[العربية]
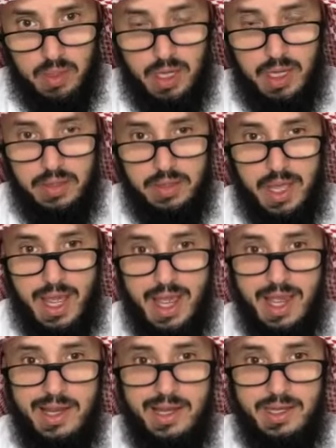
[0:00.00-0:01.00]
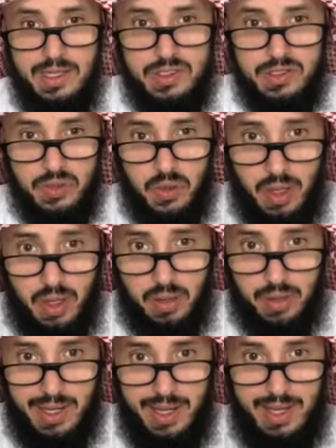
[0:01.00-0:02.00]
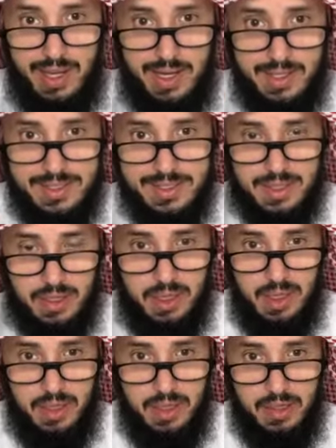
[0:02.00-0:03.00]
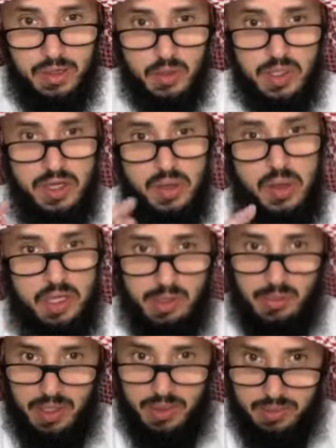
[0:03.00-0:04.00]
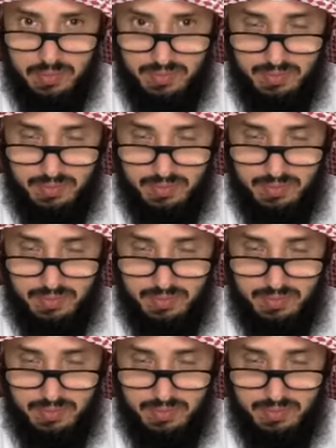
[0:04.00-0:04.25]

ان الاصرار على الصغائر يصيرها كبائر